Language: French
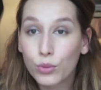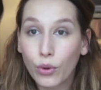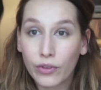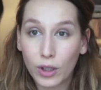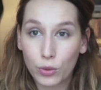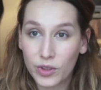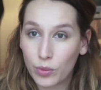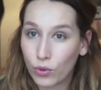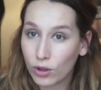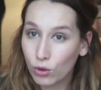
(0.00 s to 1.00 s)
Pour faire le petit
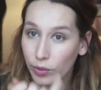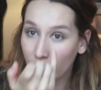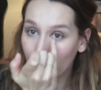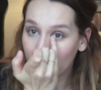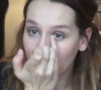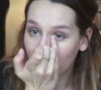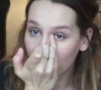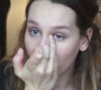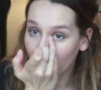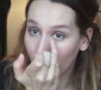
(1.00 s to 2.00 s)
point de lumière au niveau
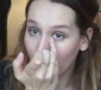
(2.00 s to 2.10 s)
de...